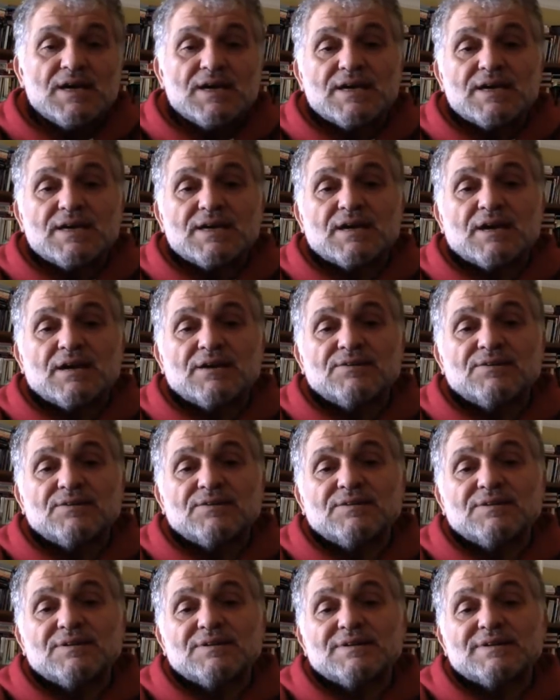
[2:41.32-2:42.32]

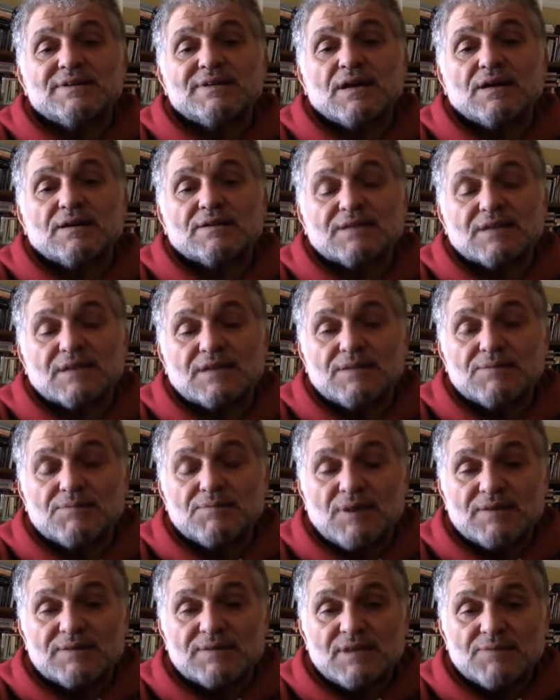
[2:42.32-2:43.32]
İran'ın Irak'taki
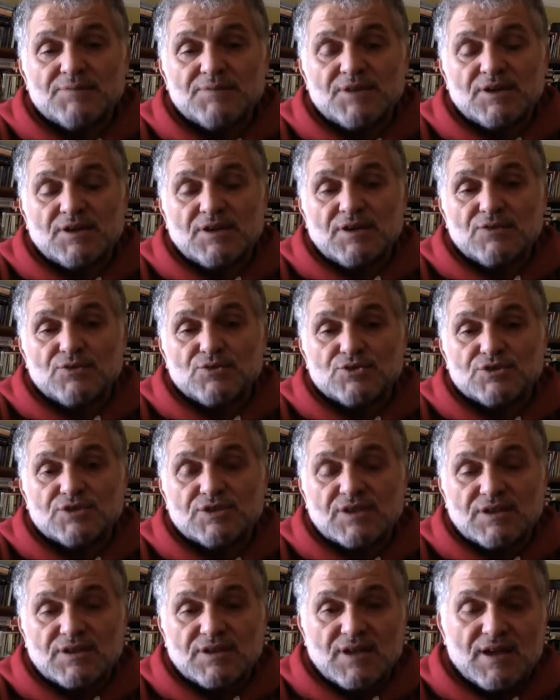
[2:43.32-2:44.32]
bazı Amerikan
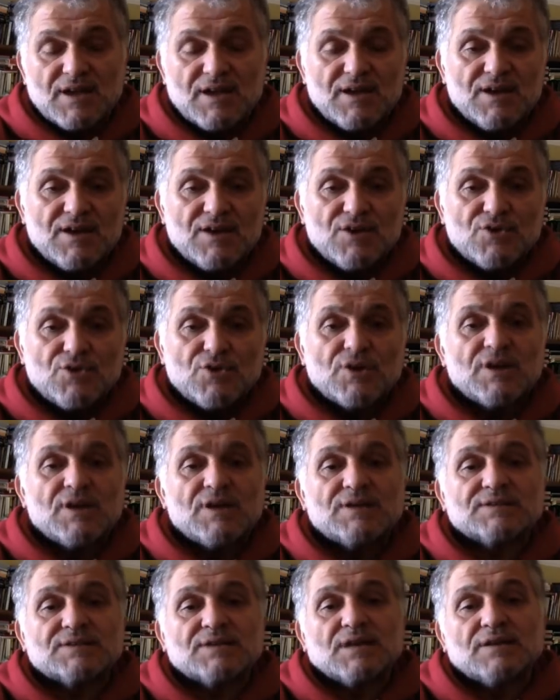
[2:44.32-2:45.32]
üslerine
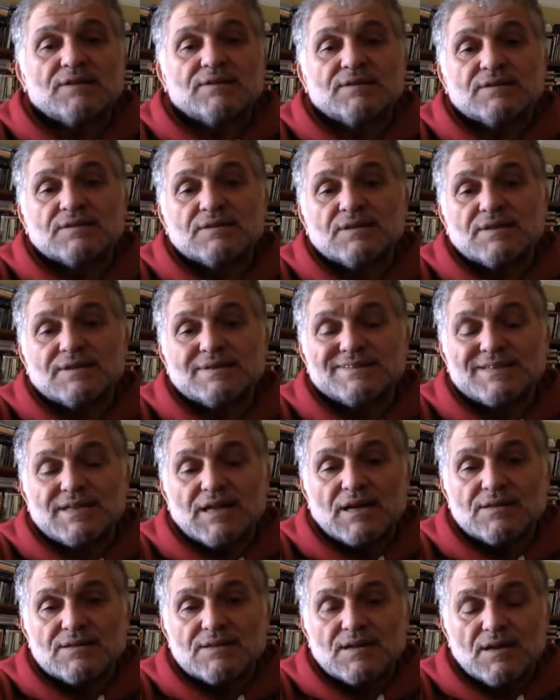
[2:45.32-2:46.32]
yönelik
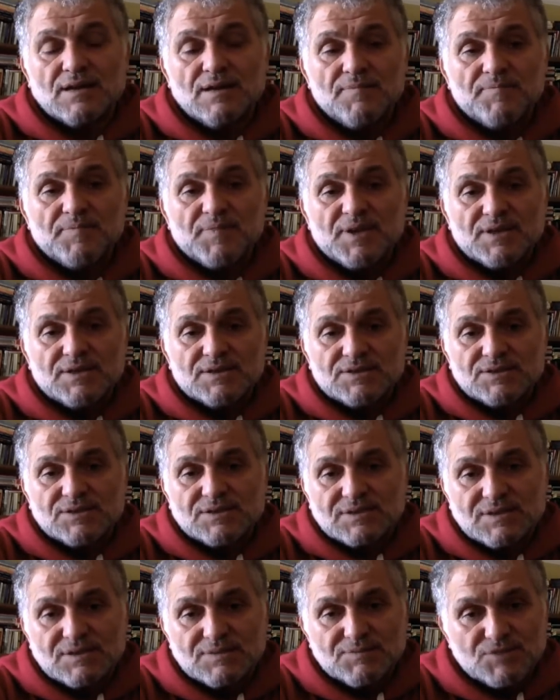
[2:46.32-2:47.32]
saldırılarından da
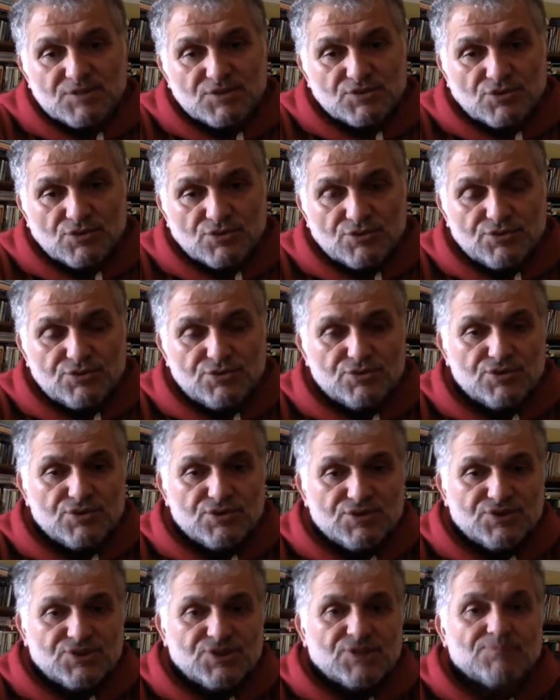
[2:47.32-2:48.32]
ciddi bir sonuç
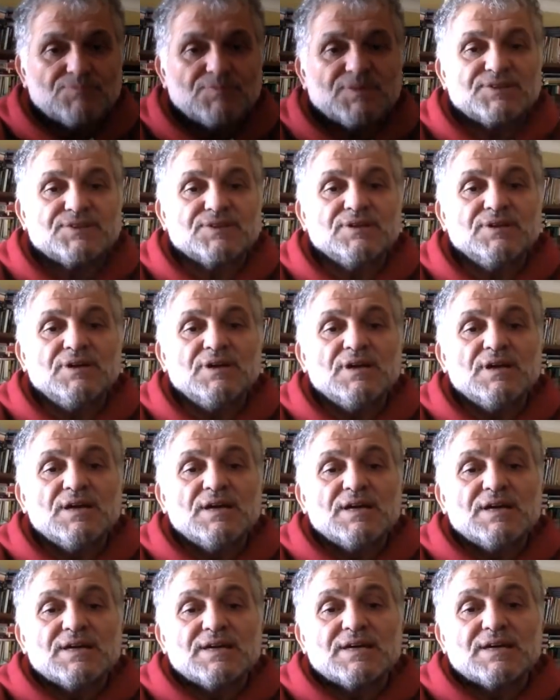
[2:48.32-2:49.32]
çıkmadı.
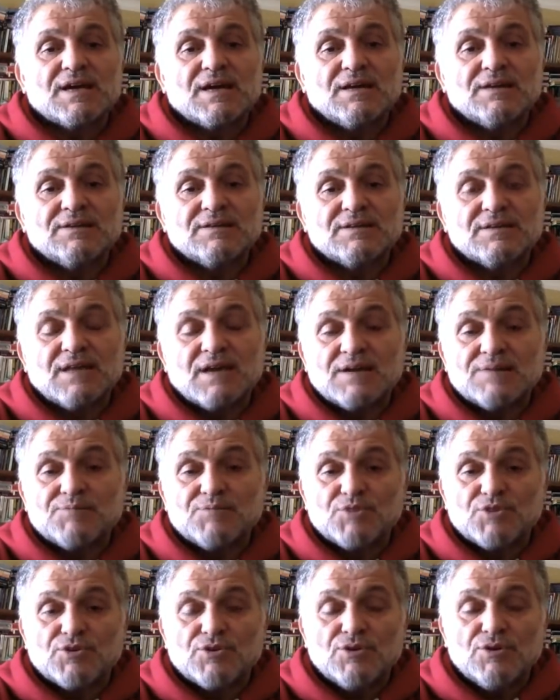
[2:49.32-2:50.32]
İranlılar
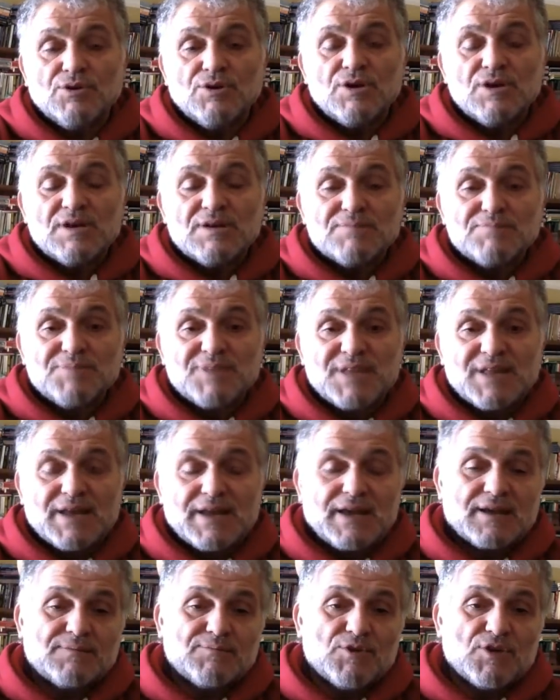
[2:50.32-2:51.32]
bunu
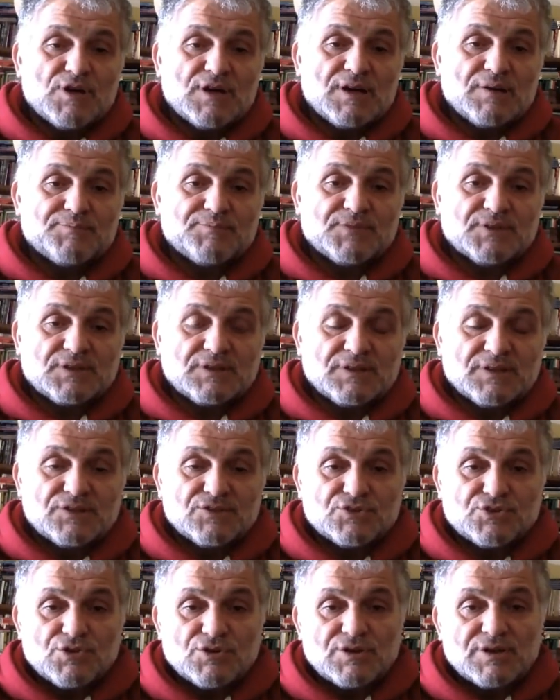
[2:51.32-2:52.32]
bilerek böyle
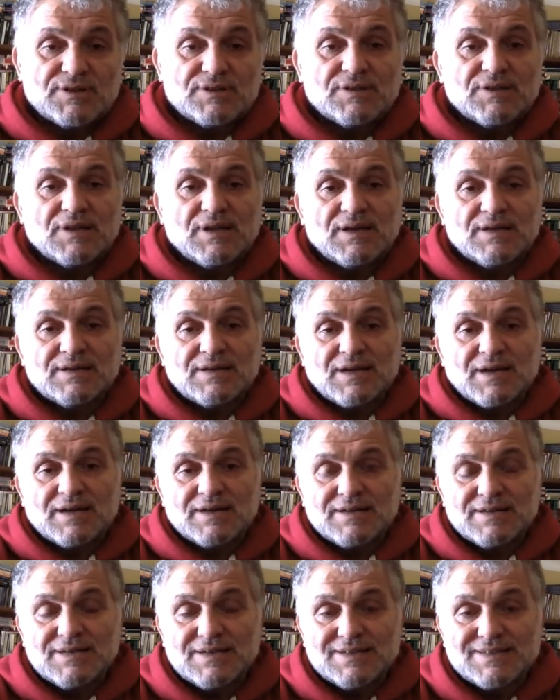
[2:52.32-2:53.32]
yaptıklarını söylediler.
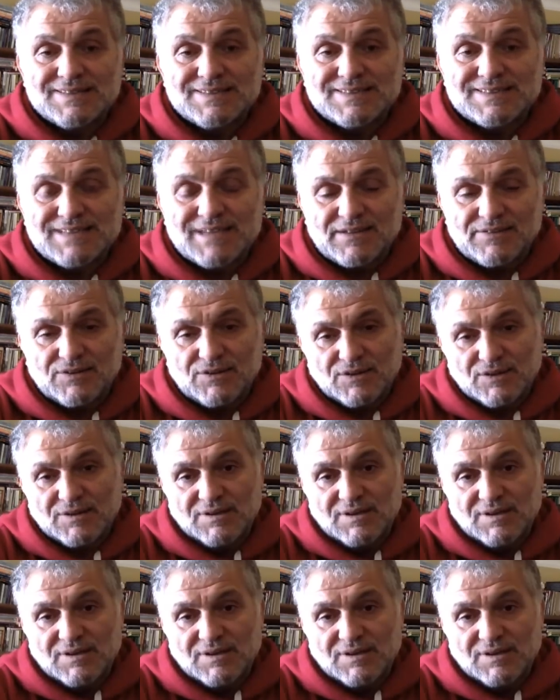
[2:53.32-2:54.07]
Yani insan